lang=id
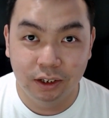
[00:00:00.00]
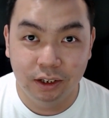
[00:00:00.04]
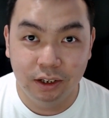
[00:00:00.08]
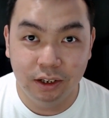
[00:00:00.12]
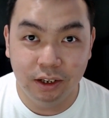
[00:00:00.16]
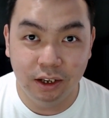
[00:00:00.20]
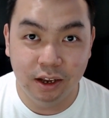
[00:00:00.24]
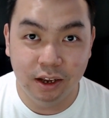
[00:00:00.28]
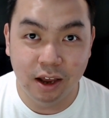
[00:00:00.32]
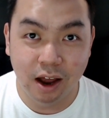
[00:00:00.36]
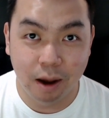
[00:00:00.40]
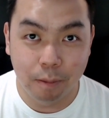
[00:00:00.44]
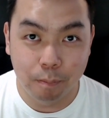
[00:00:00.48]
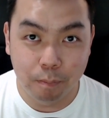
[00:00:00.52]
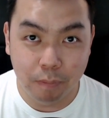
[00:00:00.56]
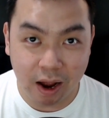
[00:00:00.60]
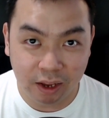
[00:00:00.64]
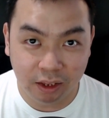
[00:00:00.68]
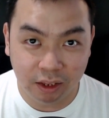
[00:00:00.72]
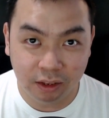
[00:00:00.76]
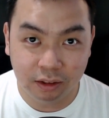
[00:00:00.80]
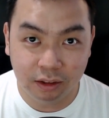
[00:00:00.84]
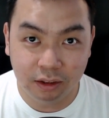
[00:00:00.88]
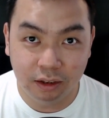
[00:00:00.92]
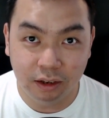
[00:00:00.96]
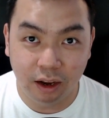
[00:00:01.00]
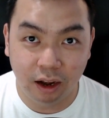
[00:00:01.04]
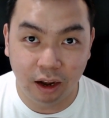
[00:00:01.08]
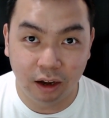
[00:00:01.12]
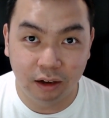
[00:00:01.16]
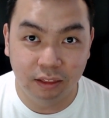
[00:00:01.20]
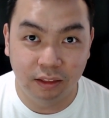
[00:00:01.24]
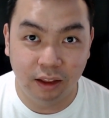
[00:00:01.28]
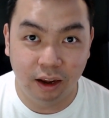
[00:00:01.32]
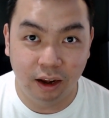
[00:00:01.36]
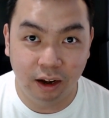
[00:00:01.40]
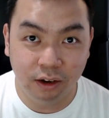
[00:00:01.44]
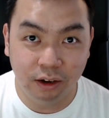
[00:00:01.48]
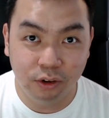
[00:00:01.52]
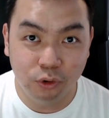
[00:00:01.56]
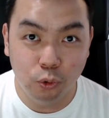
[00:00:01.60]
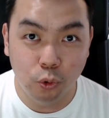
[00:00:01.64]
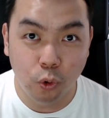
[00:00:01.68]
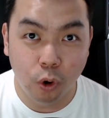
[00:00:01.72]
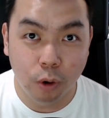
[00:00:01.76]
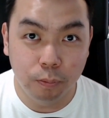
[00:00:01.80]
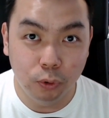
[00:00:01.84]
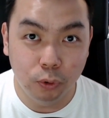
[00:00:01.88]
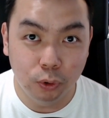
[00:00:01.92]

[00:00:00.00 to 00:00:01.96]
Gigabyte RTX 2060